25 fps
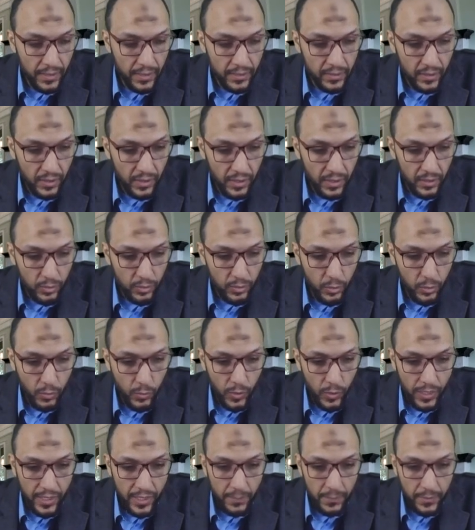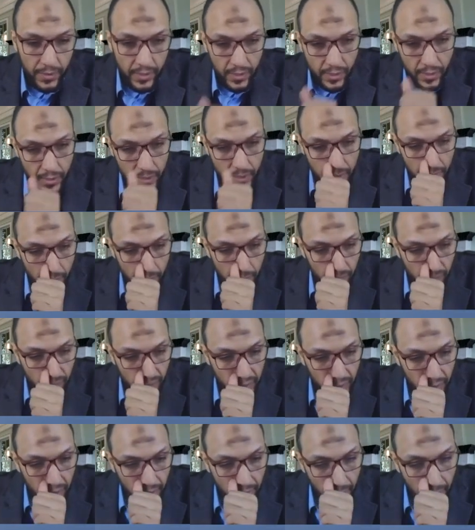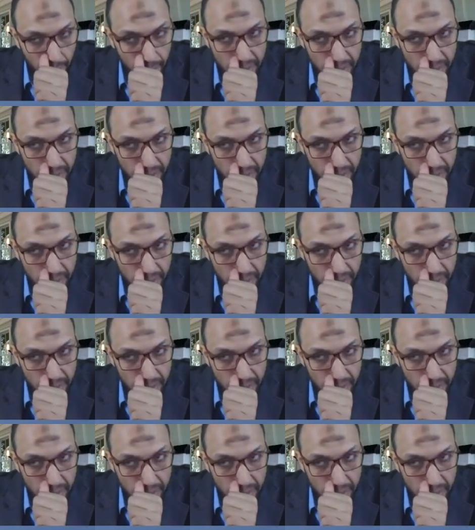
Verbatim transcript: اقتراحاتكم وهنعمل ايه الفتره اللي جايه